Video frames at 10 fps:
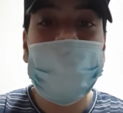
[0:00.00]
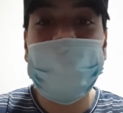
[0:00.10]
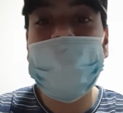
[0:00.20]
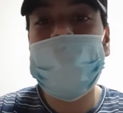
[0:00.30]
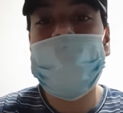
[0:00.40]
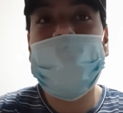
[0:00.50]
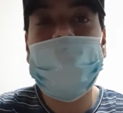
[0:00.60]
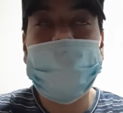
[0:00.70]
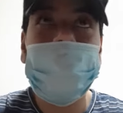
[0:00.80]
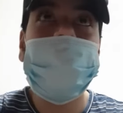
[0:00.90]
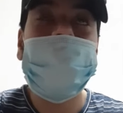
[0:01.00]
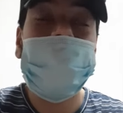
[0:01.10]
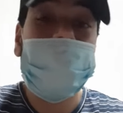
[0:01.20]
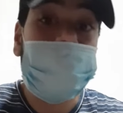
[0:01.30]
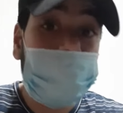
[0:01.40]
إلى آه، بأن
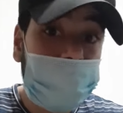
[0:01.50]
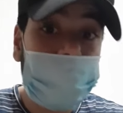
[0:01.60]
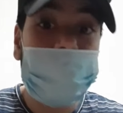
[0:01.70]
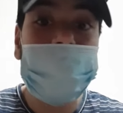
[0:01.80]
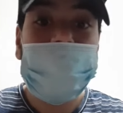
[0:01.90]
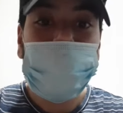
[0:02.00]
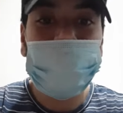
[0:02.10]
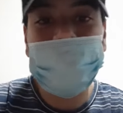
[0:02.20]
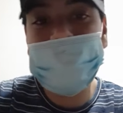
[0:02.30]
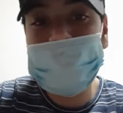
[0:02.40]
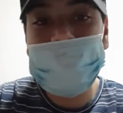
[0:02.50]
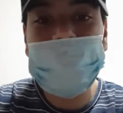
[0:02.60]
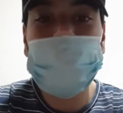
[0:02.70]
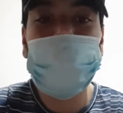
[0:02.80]
الذراع واليد